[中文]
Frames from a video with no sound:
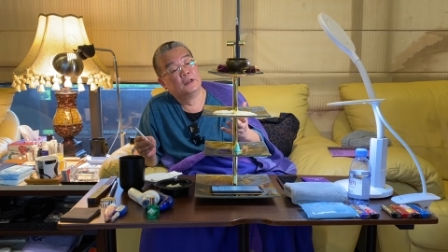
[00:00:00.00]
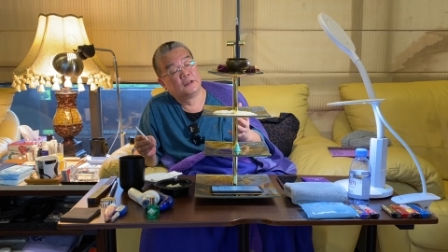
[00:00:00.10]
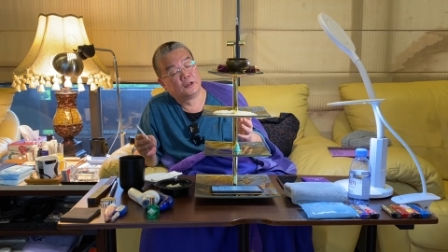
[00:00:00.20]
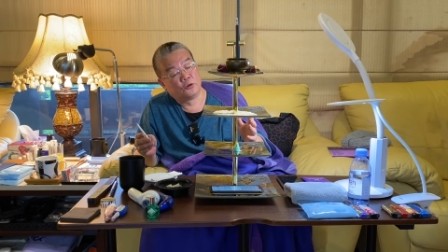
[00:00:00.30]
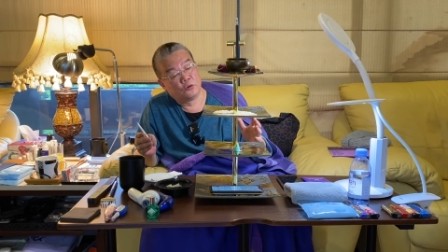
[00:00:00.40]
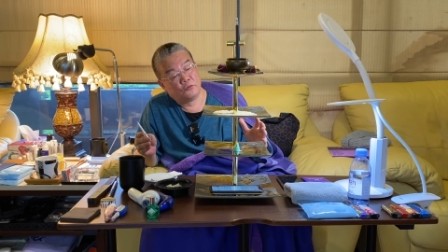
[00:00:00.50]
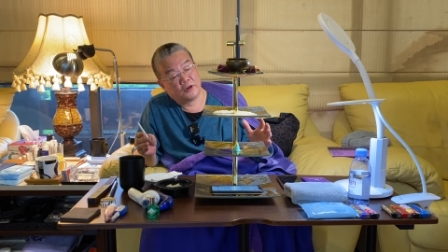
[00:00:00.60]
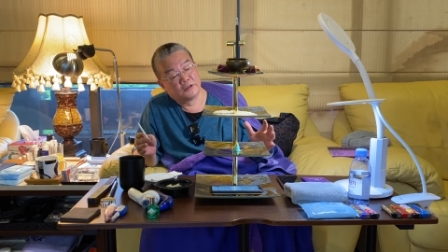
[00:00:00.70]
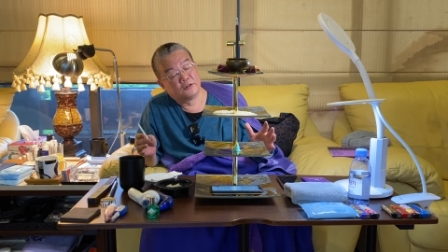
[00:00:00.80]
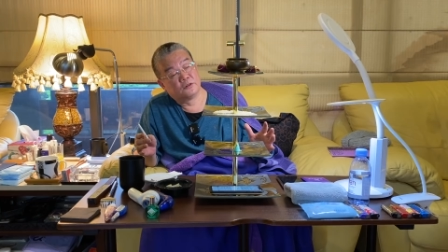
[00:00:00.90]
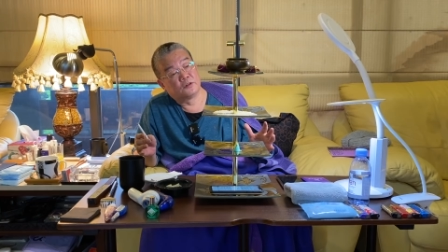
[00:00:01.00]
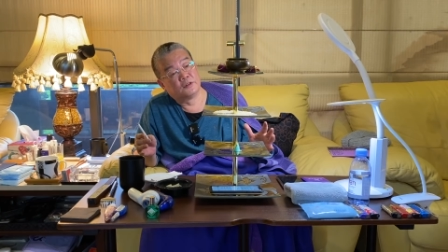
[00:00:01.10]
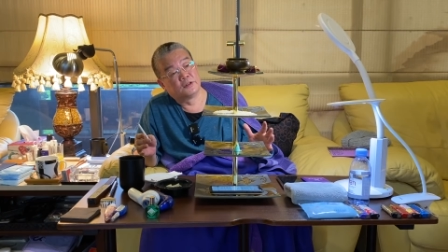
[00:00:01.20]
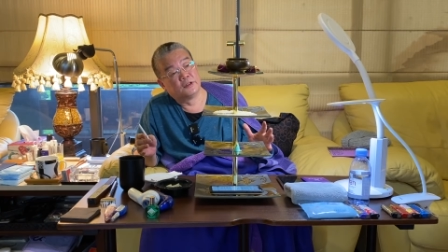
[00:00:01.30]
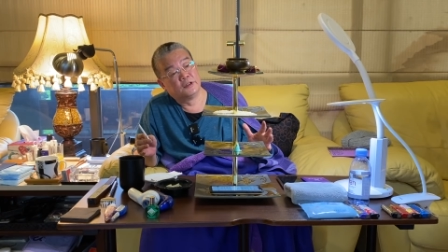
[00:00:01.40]
但透过法神的传
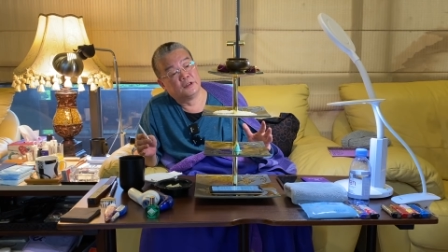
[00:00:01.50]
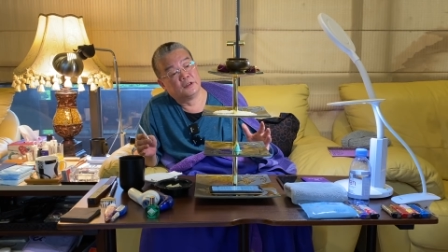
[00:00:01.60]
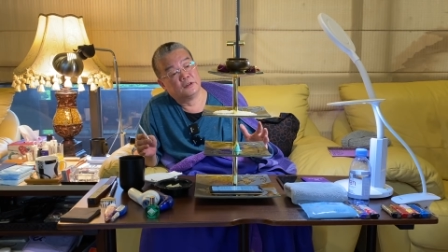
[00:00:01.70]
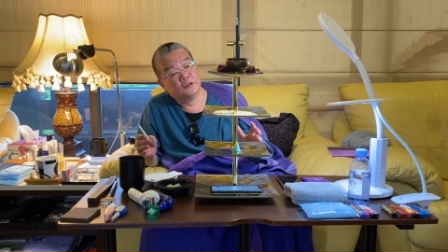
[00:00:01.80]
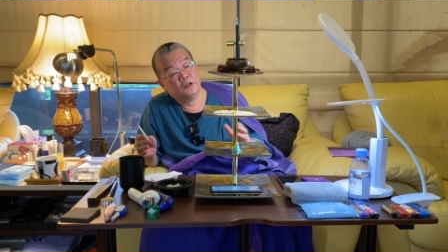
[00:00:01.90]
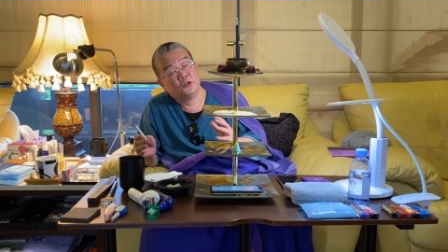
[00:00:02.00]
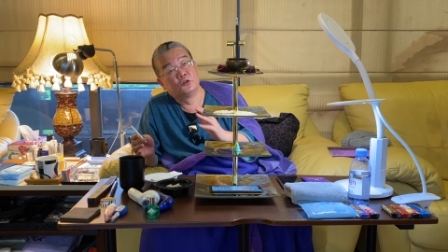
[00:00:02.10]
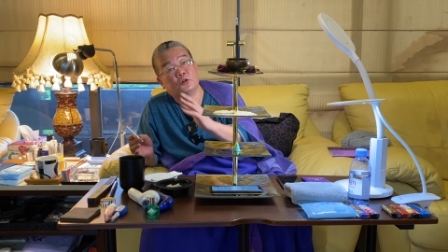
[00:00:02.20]
承力呢，就